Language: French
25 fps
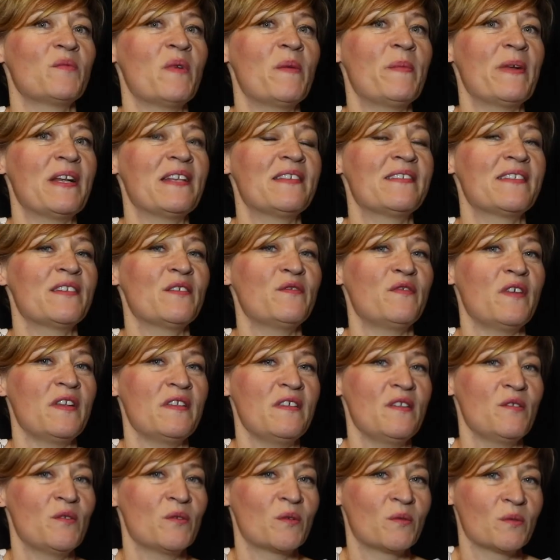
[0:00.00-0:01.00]
m'appelle
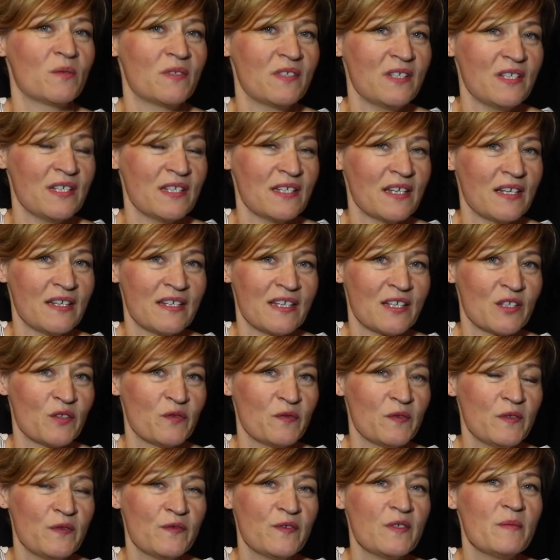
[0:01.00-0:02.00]
Stéphanie Lerouzic, alias
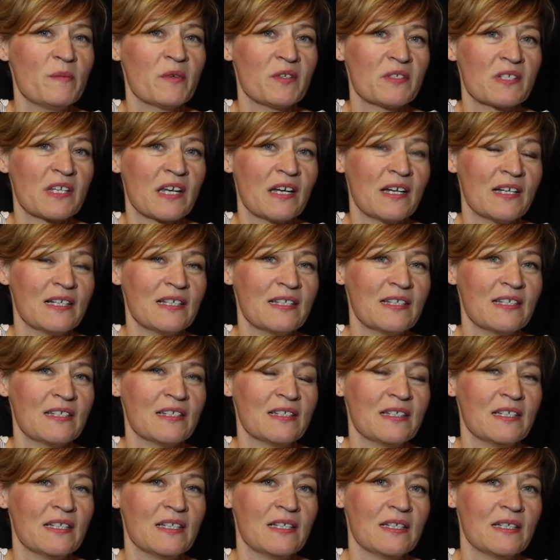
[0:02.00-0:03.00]
Fifi Mandirac,
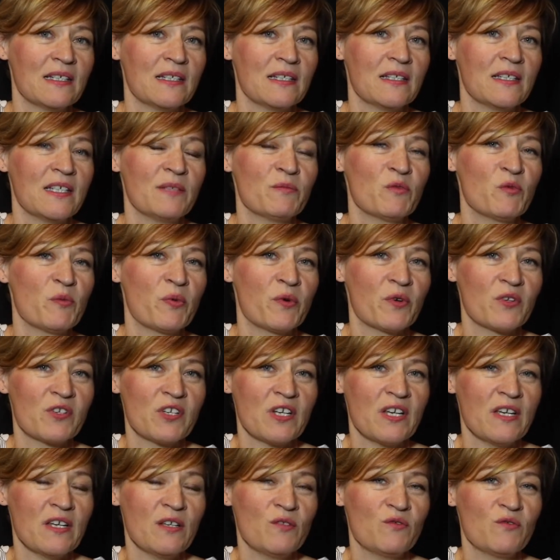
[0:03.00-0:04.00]
et mon
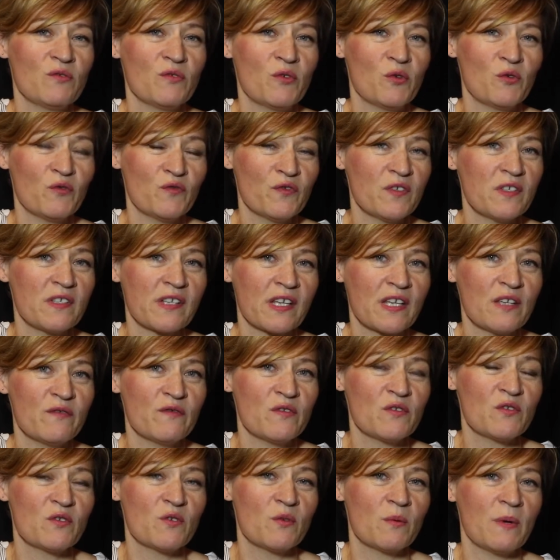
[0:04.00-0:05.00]
projet est une confiserie
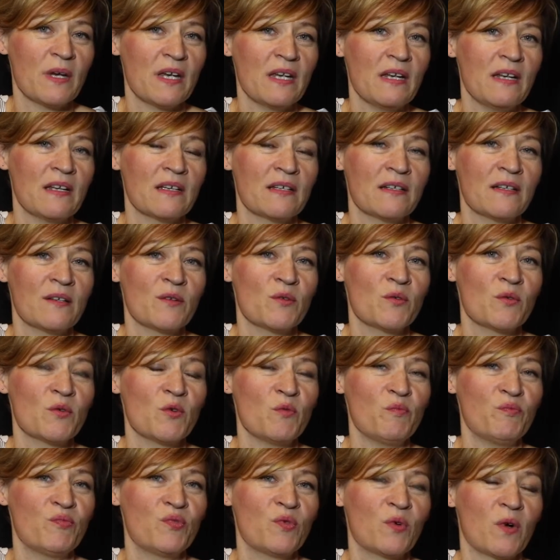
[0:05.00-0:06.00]
visuelle, un
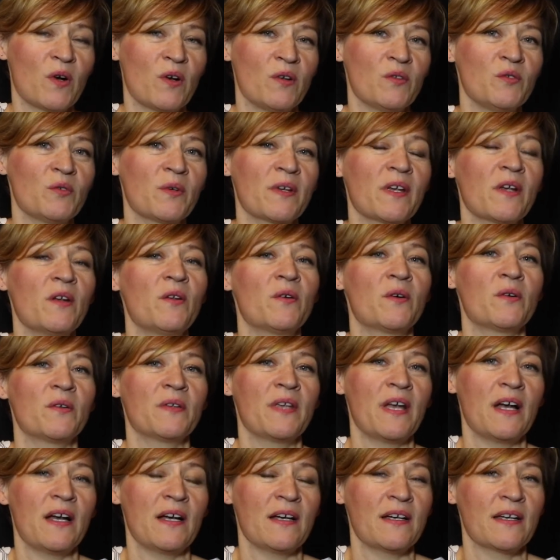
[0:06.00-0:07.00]
lieu pour euh, nourrir le
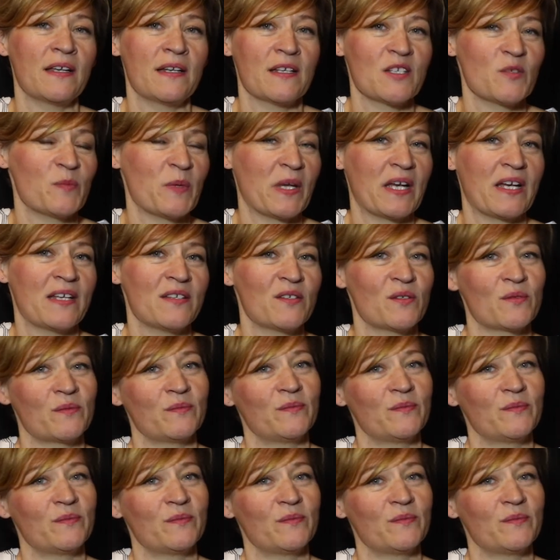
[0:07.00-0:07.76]
regard et l'inspiration.